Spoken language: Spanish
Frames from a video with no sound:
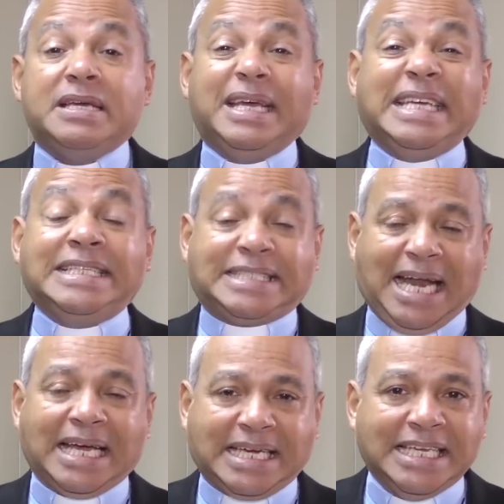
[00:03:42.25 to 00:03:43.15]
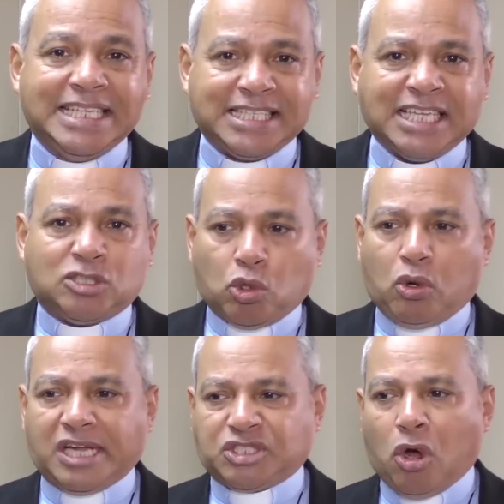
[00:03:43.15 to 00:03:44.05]
intranquilidad en tu
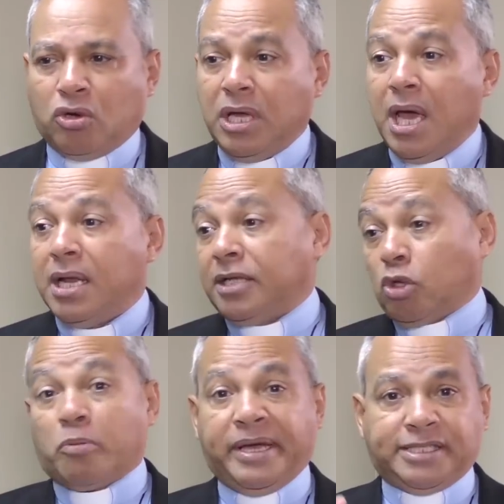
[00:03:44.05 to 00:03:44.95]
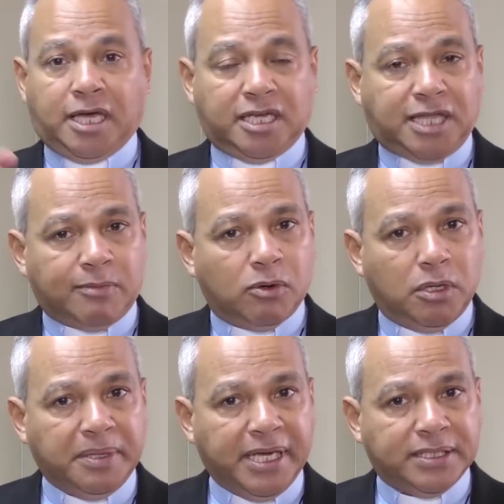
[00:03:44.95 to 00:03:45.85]
corazón la tormenta que estamos
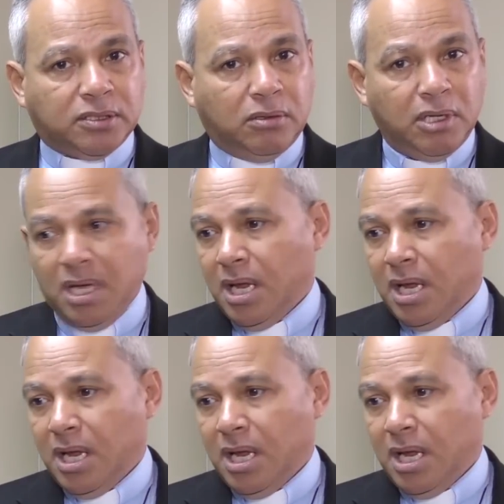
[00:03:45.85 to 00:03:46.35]
viviendo,